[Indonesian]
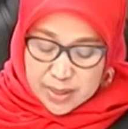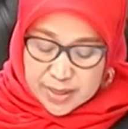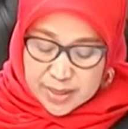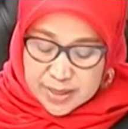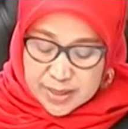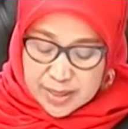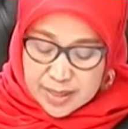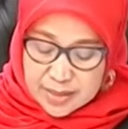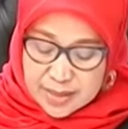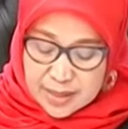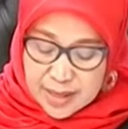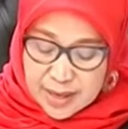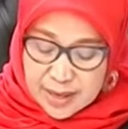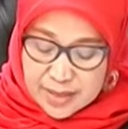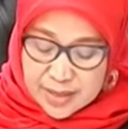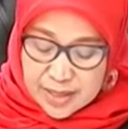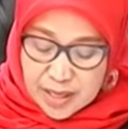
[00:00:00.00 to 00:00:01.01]
di
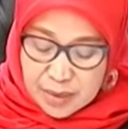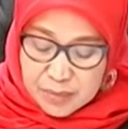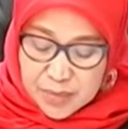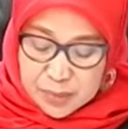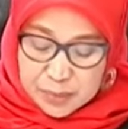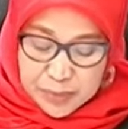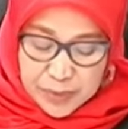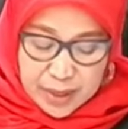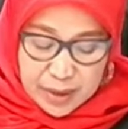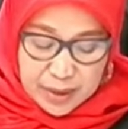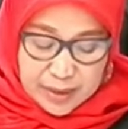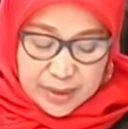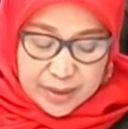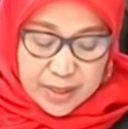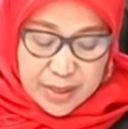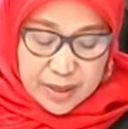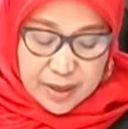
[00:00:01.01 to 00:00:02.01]
sela-sela acara BIMTEK
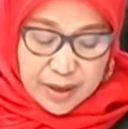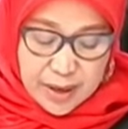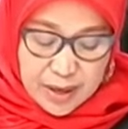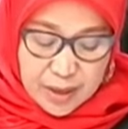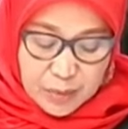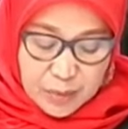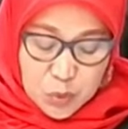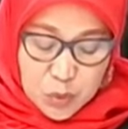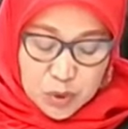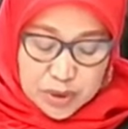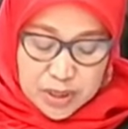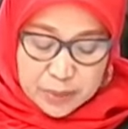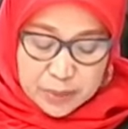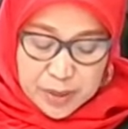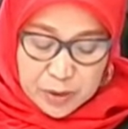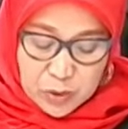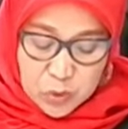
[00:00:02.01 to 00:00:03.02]
di Den Haag, bukti
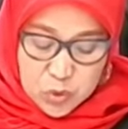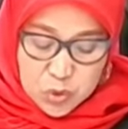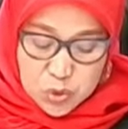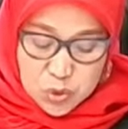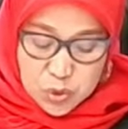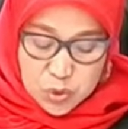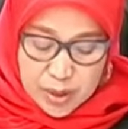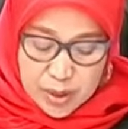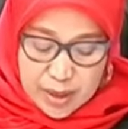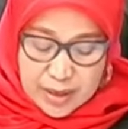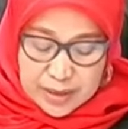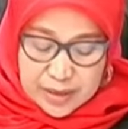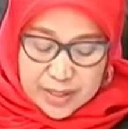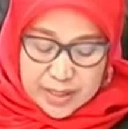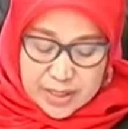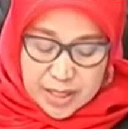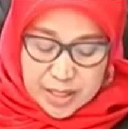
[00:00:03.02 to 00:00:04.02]
P7.
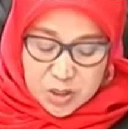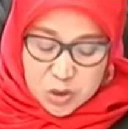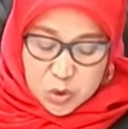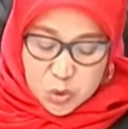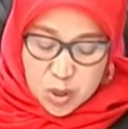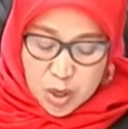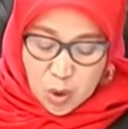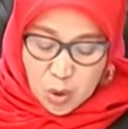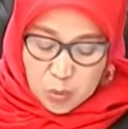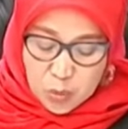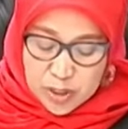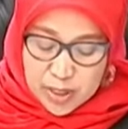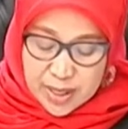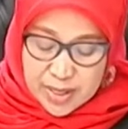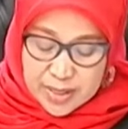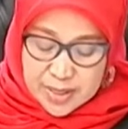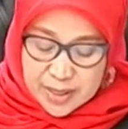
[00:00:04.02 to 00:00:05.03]
Terjadi juga
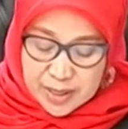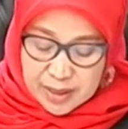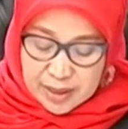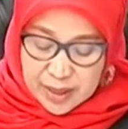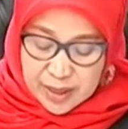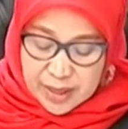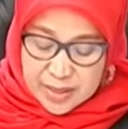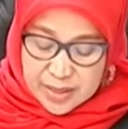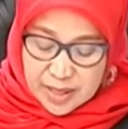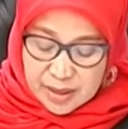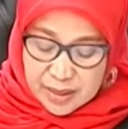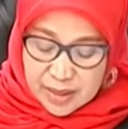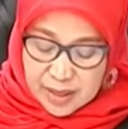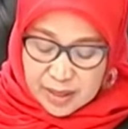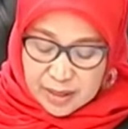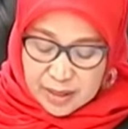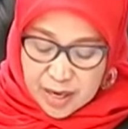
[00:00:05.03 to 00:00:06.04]
komunikasi intens
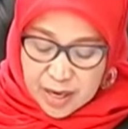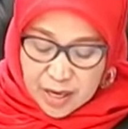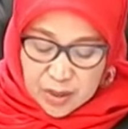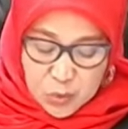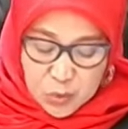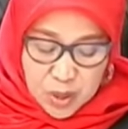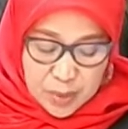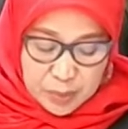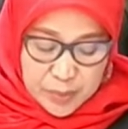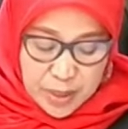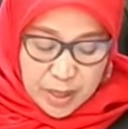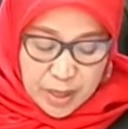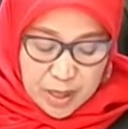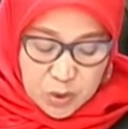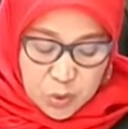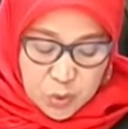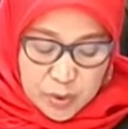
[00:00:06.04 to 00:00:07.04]
antara teradu dan
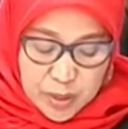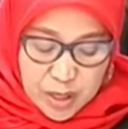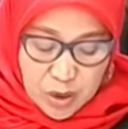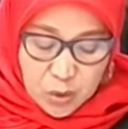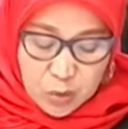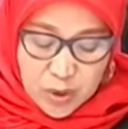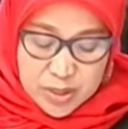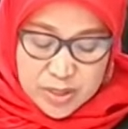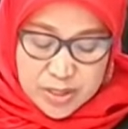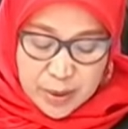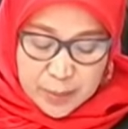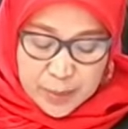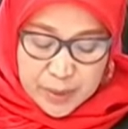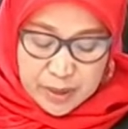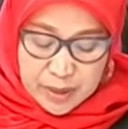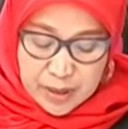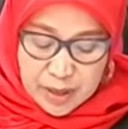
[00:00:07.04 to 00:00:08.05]
pengadu melalui WhatsApp
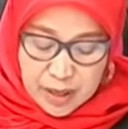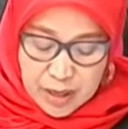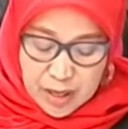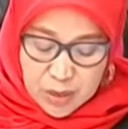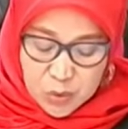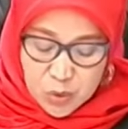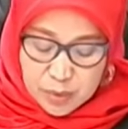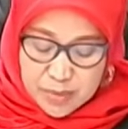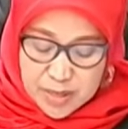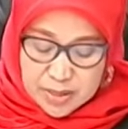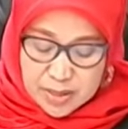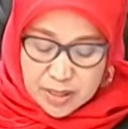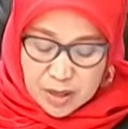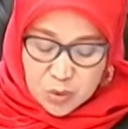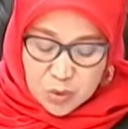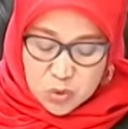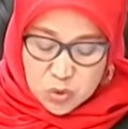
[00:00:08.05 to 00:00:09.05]
pada tanggal 12
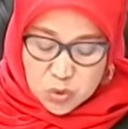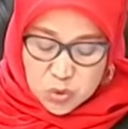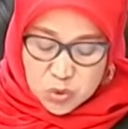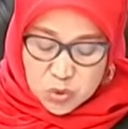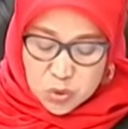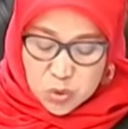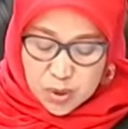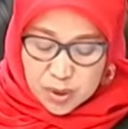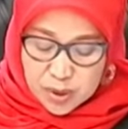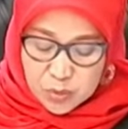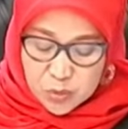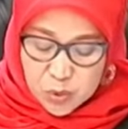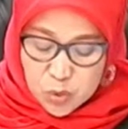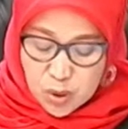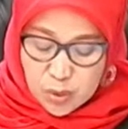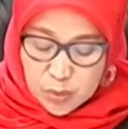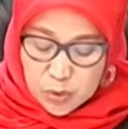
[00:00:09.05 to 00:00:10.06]
Agustus
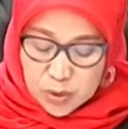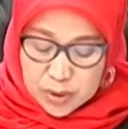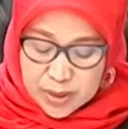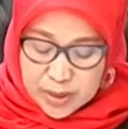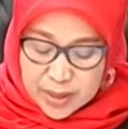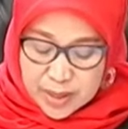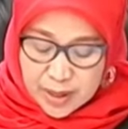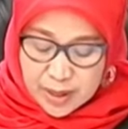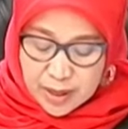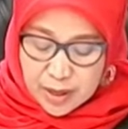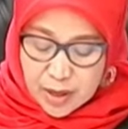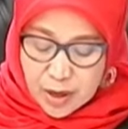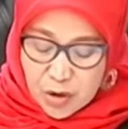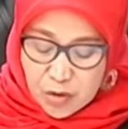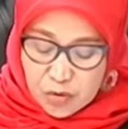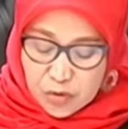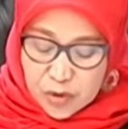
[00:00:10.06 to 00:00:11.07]
2023,
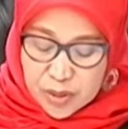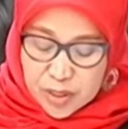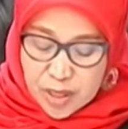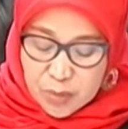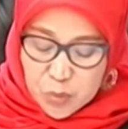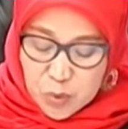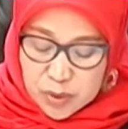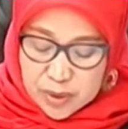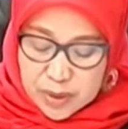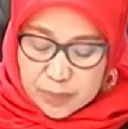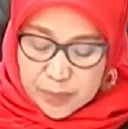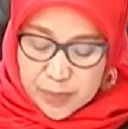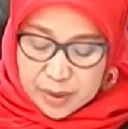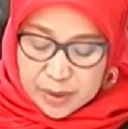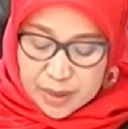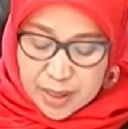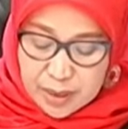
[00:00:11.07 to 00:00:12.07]
vide bukti
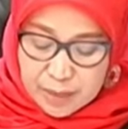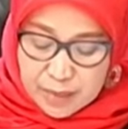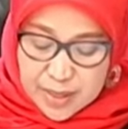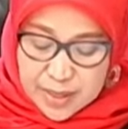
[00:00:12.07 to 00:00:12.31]
P13.